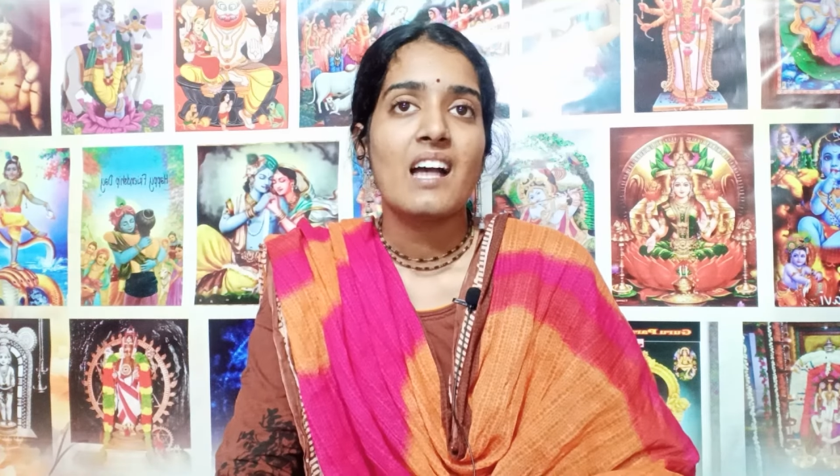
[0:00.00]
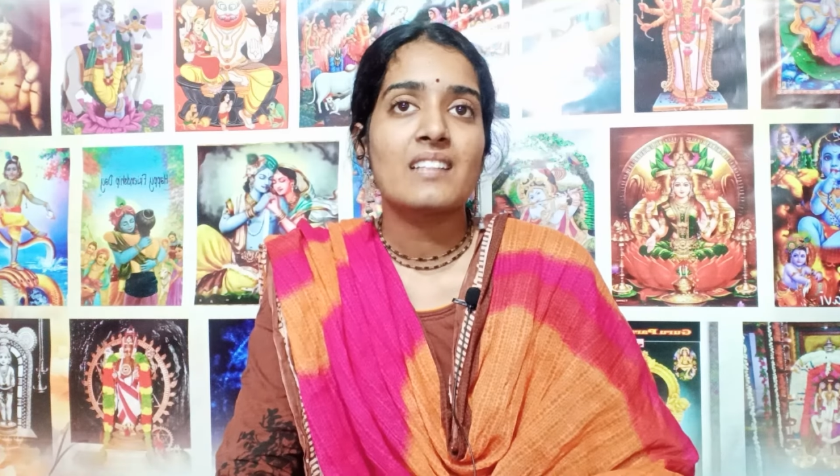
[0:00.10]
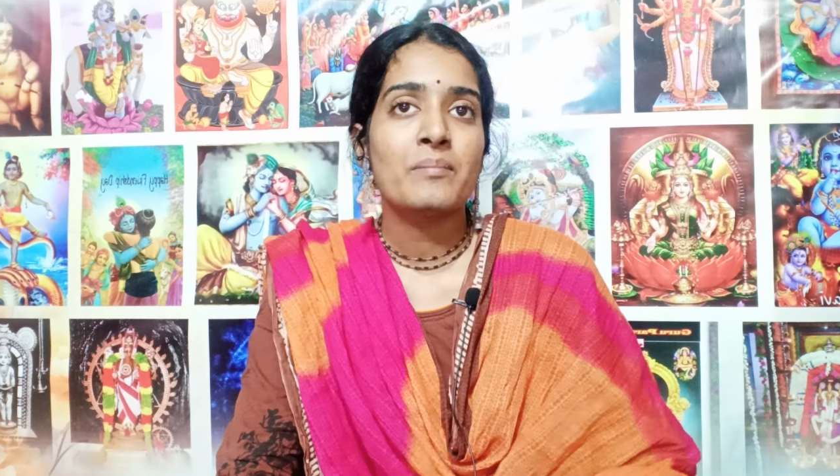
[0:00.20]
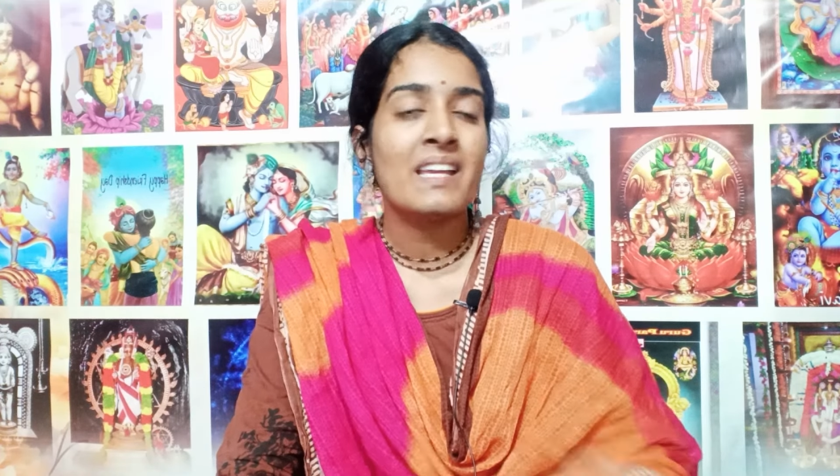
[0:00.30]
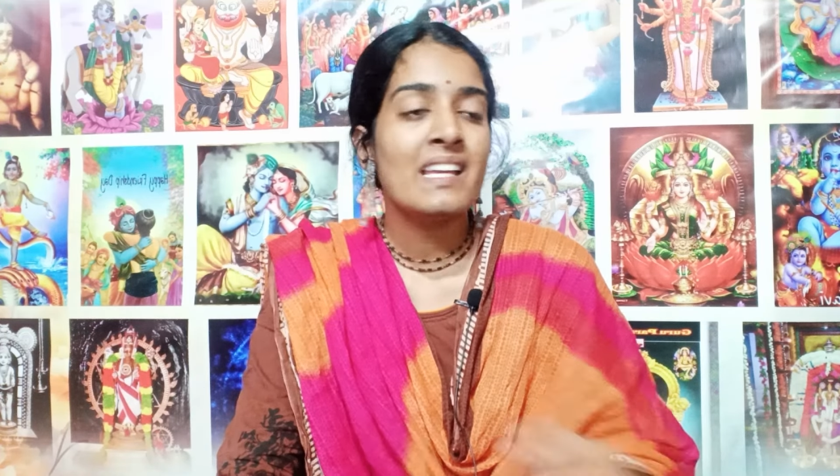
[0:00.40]

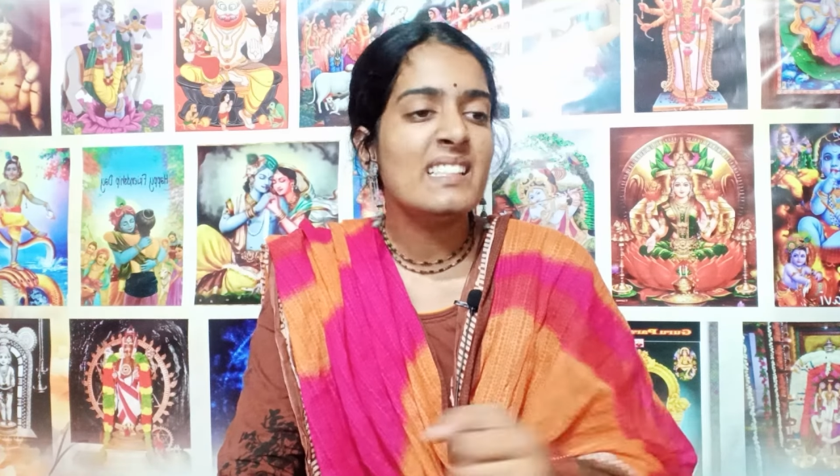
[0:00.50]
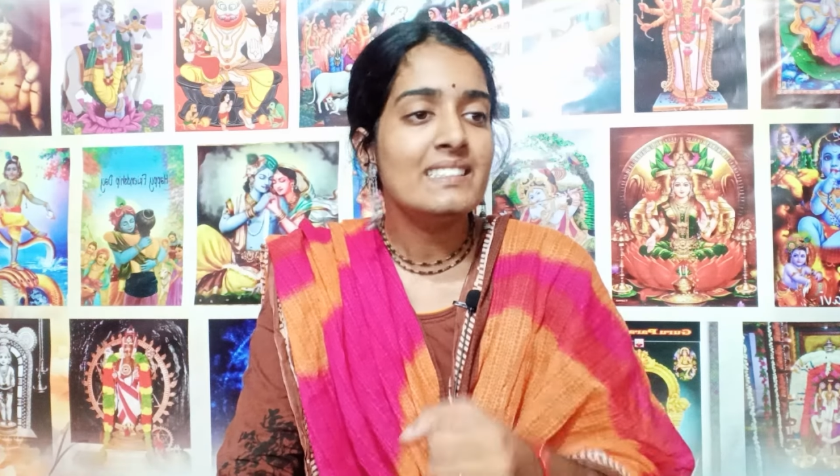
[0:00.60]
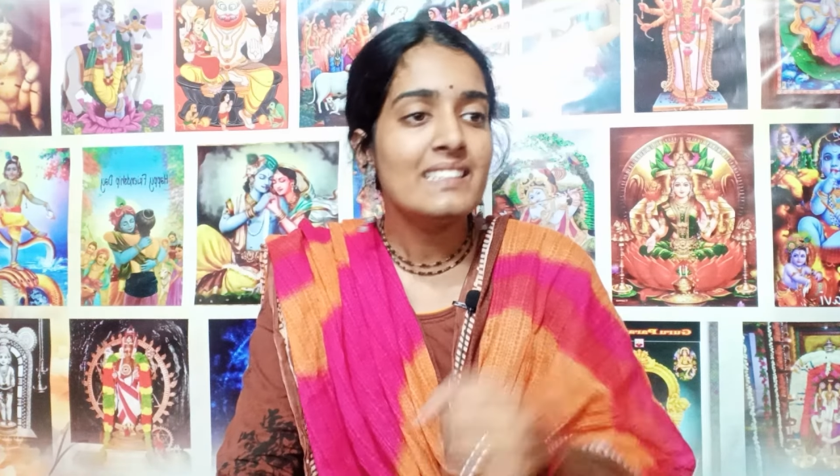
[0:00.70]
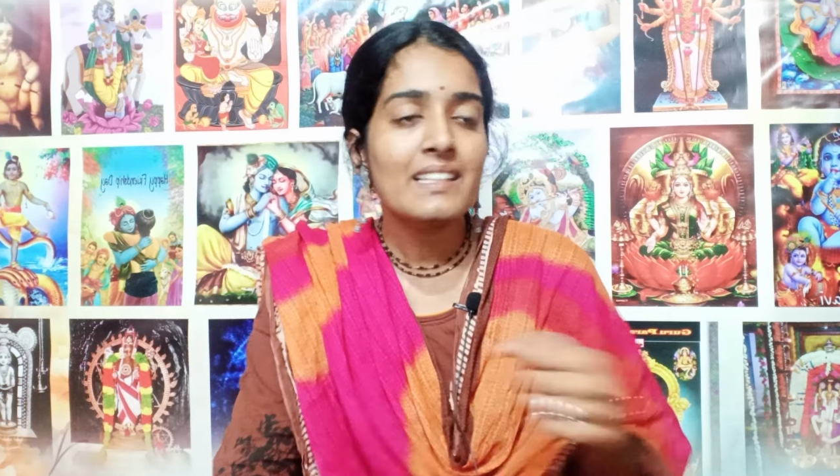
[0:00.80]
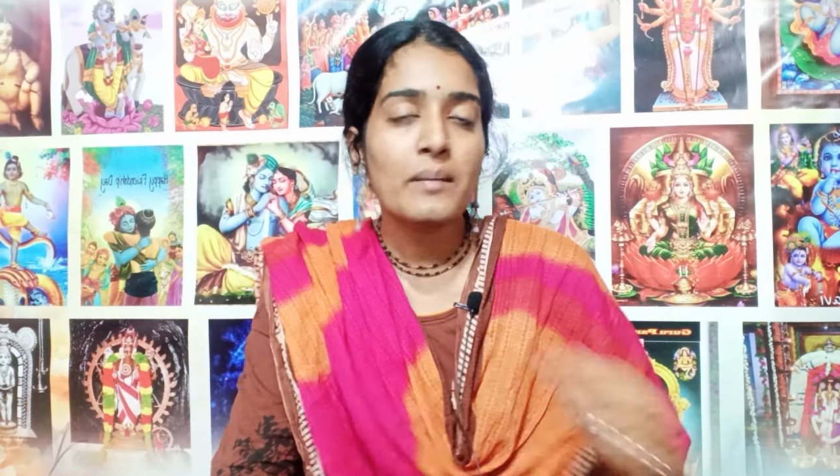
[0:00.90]
அதை மேலே
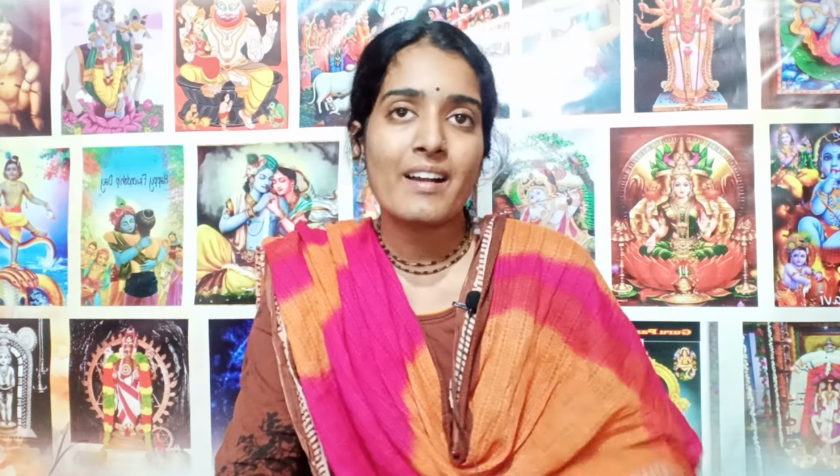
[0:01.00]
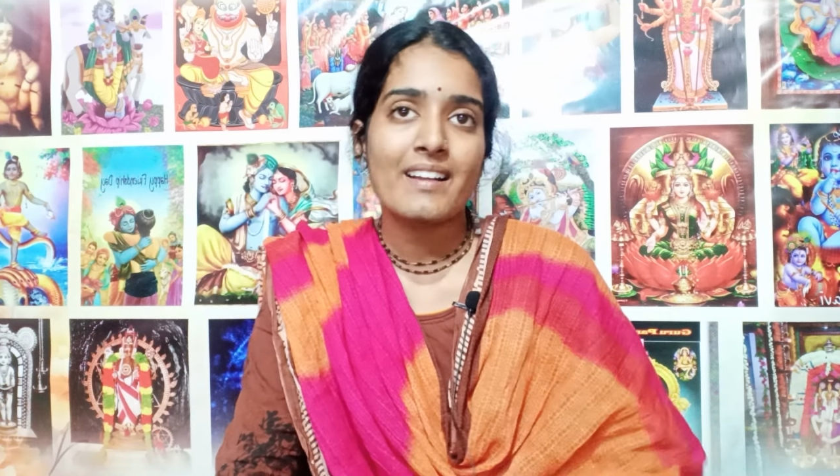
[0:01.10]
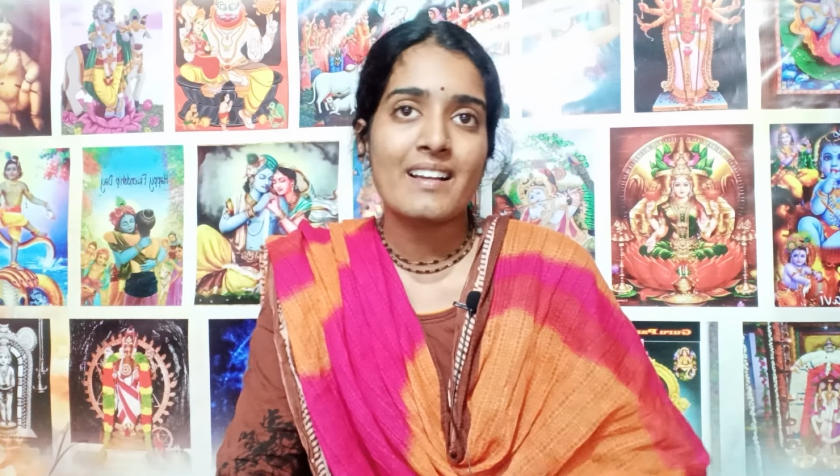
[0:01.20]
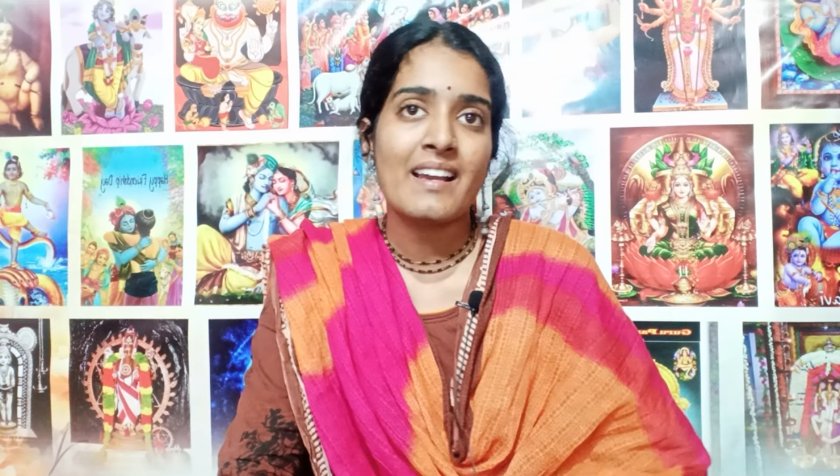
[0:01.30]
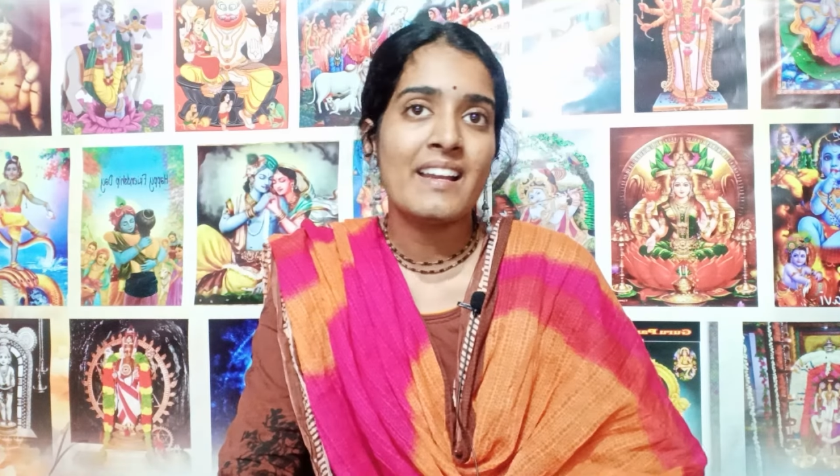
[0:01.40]
இழுக்க
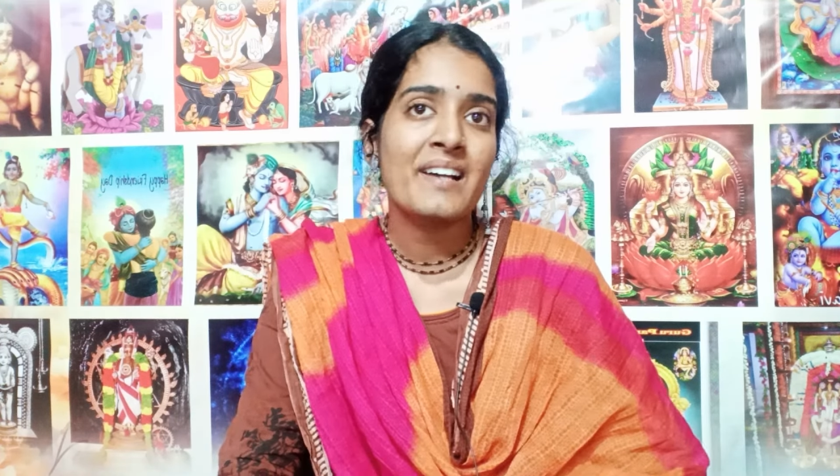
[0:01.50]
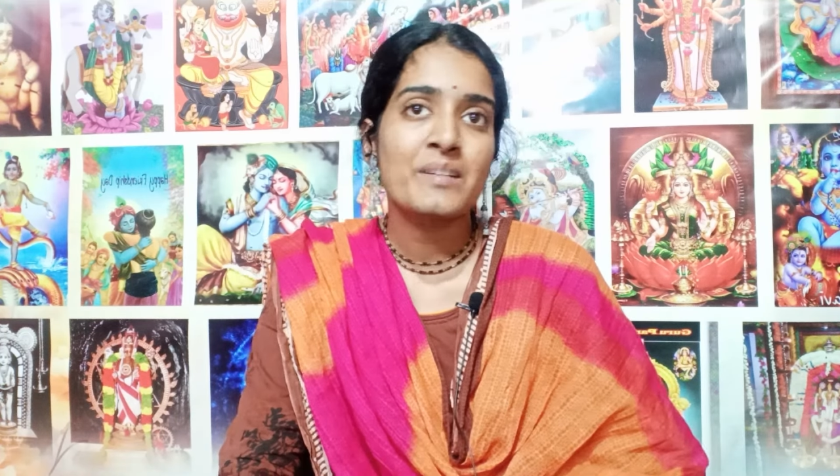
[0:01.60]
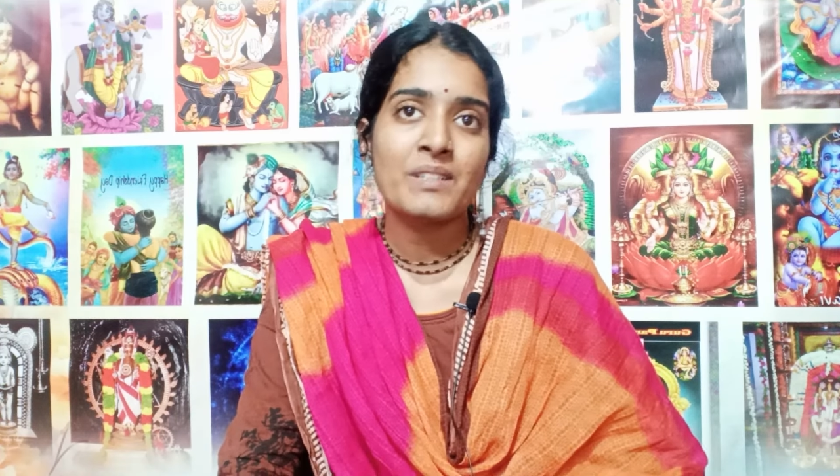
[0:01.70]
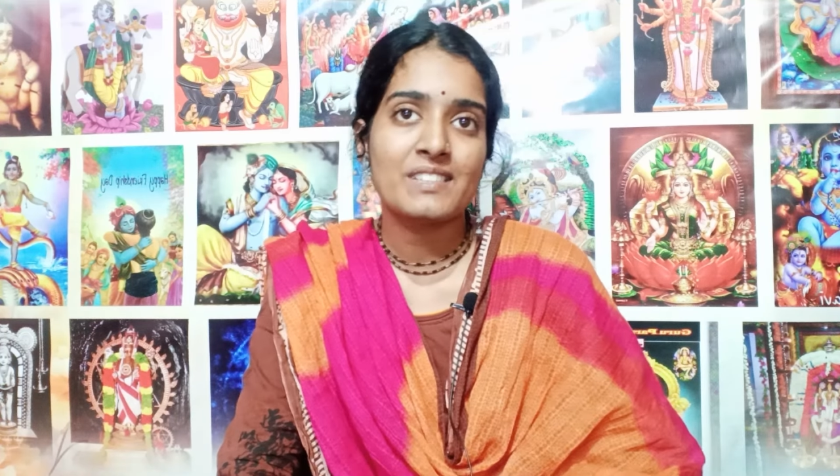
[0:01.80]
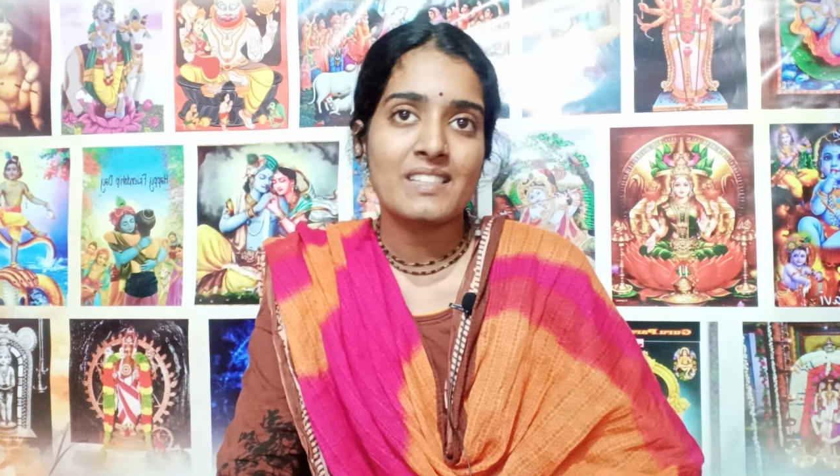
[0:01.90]
பார்க்குறா எல்லாருமா